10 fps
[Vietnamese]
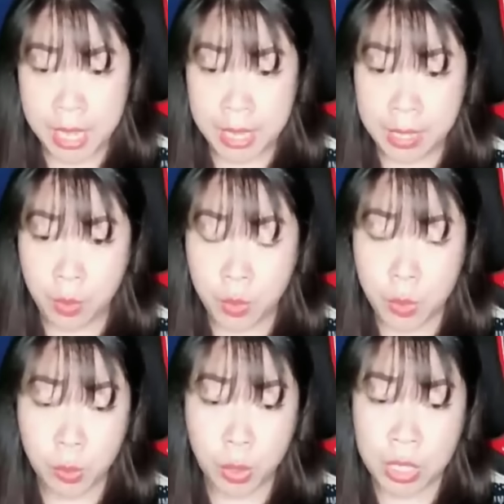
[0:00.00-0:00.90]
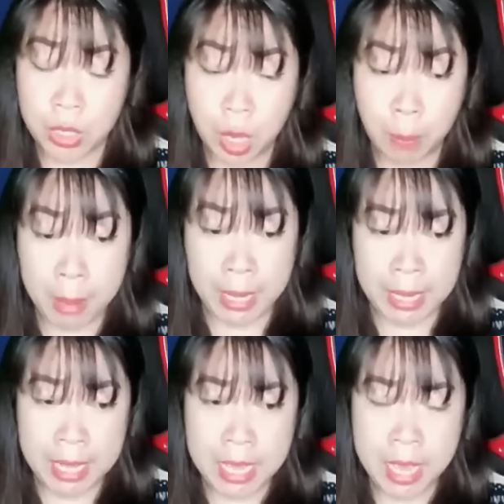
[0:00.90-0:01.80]
Nếu chúng tôi đưa con bé
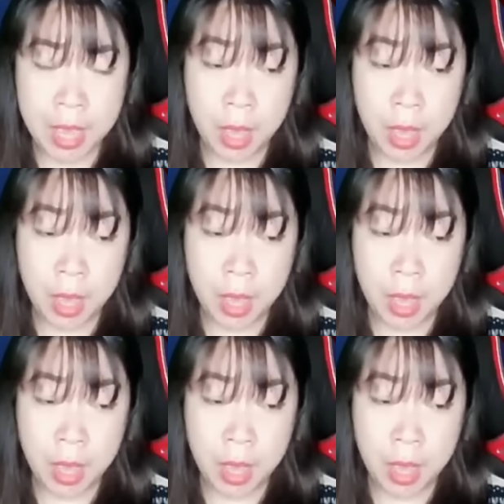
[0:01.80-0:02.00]
đi,